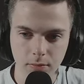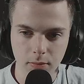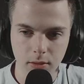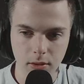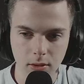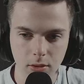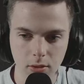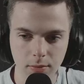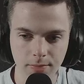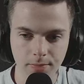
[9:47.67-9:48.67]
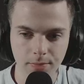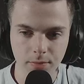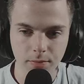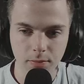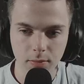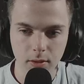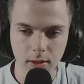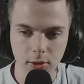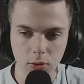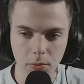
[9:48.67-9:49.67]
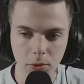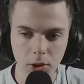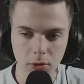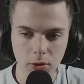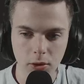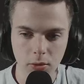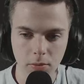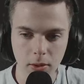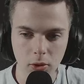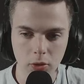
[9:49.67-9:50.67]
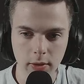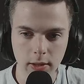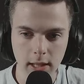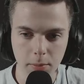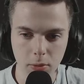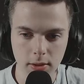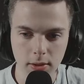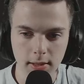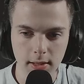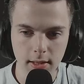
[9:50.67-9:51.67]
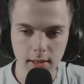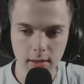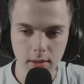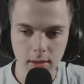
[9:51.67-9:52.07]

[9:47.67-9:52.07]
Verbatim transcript: Ja. Etopische Industrie- und Baugeschwindigkeit plus 10